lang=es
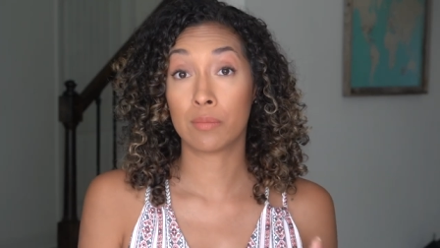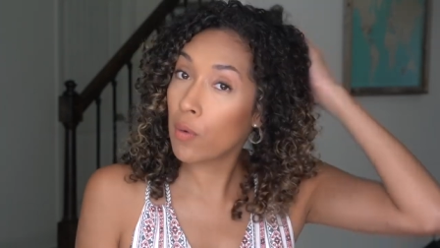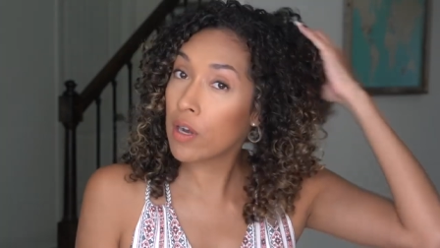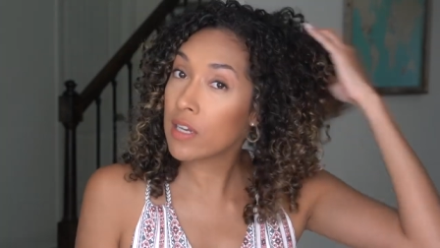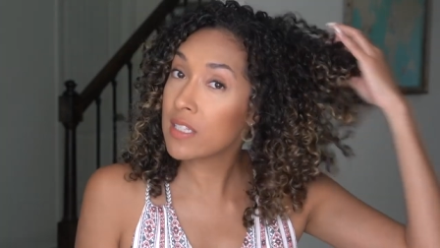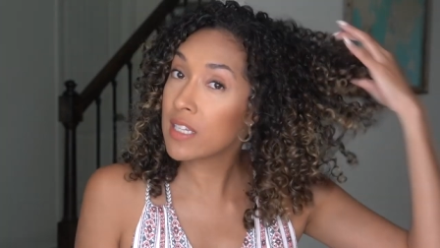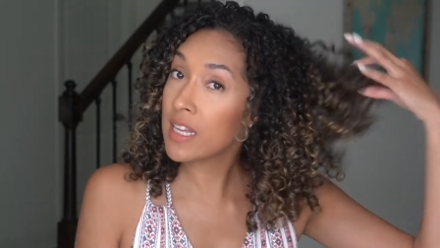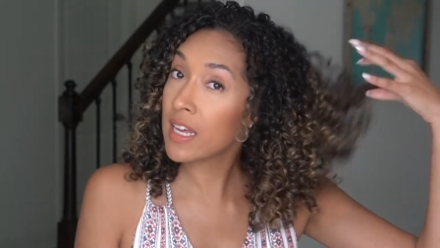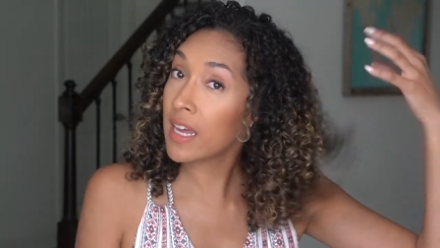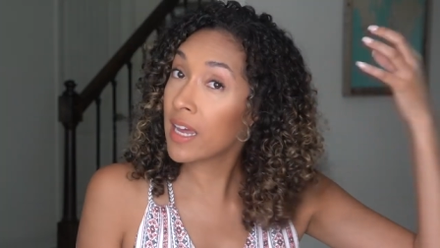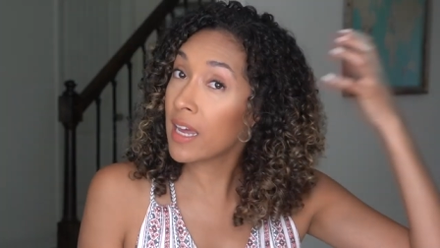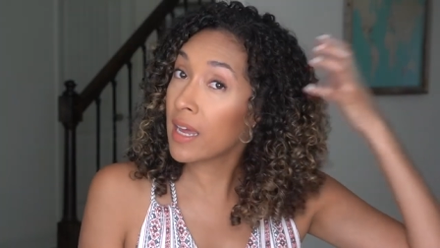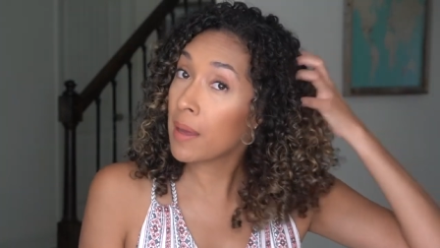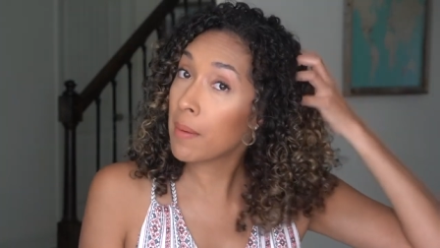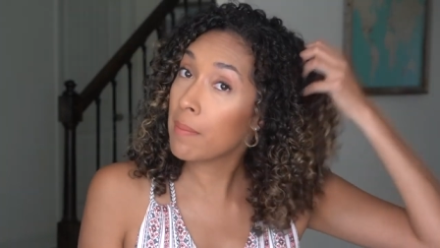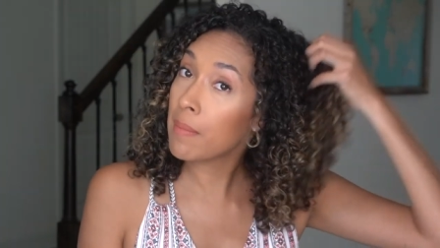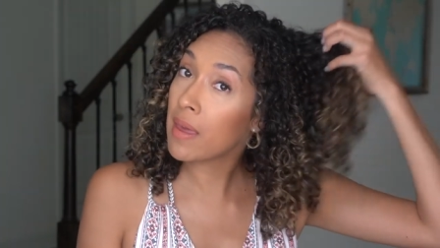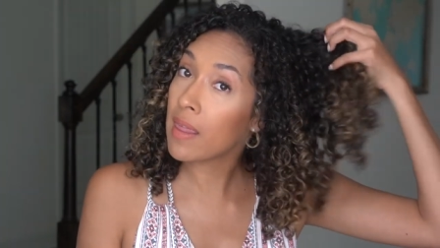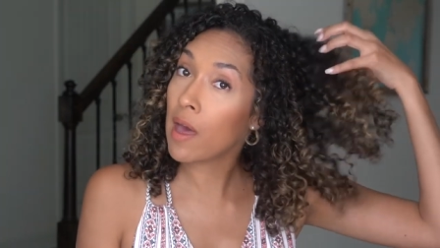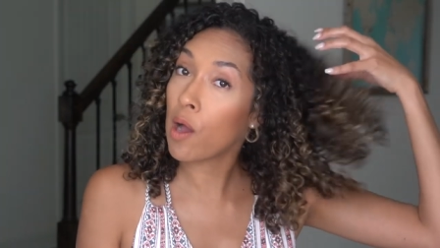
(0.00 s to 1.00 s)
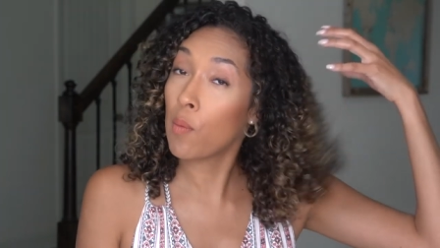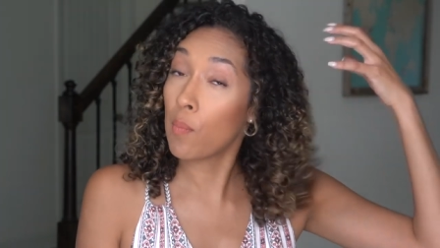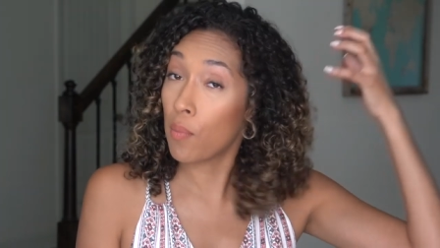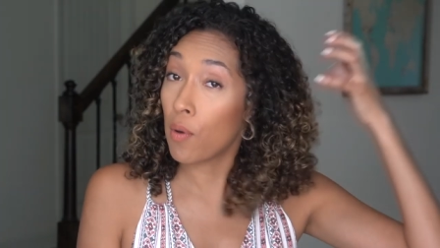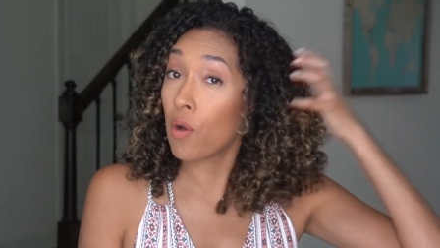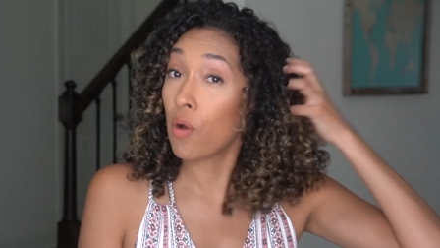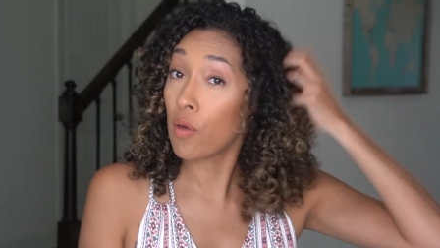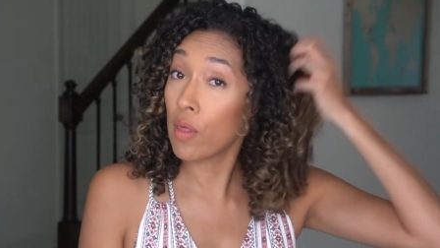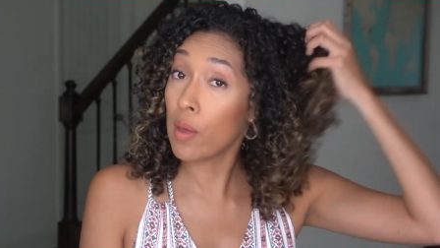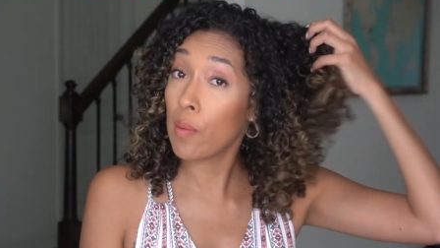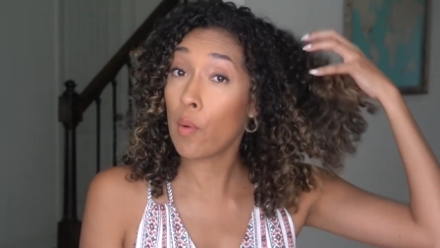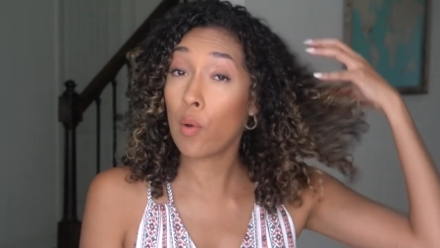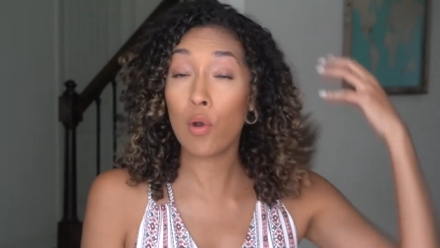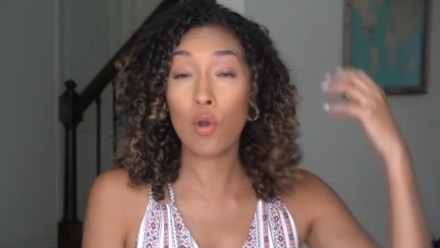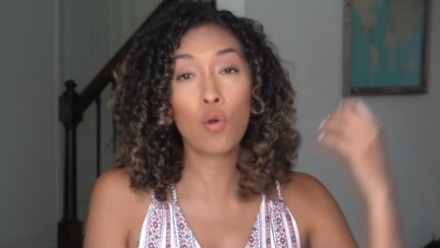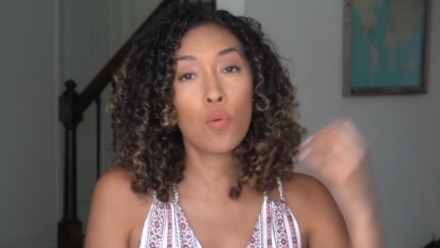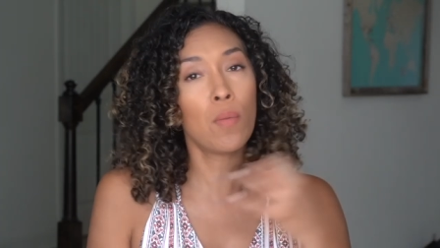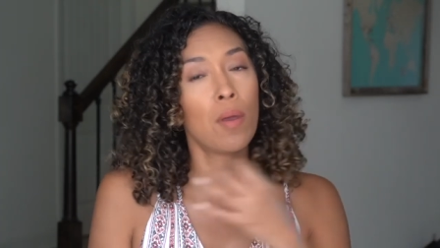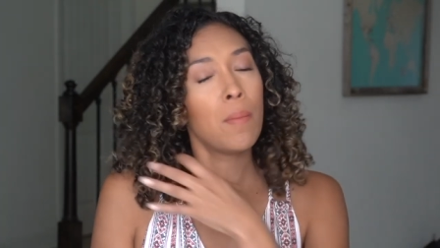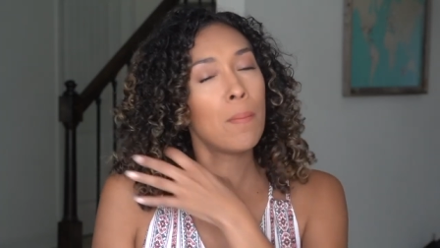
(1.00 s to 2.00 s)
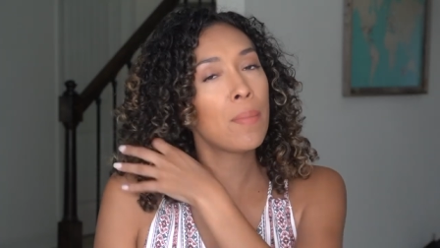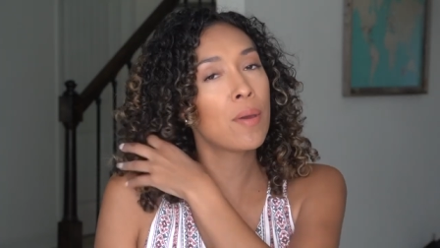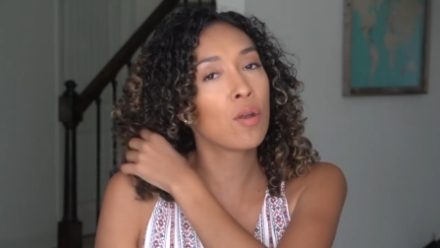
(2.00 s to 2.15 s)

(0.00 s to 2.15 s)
Como les dije, me da un poco de volumen,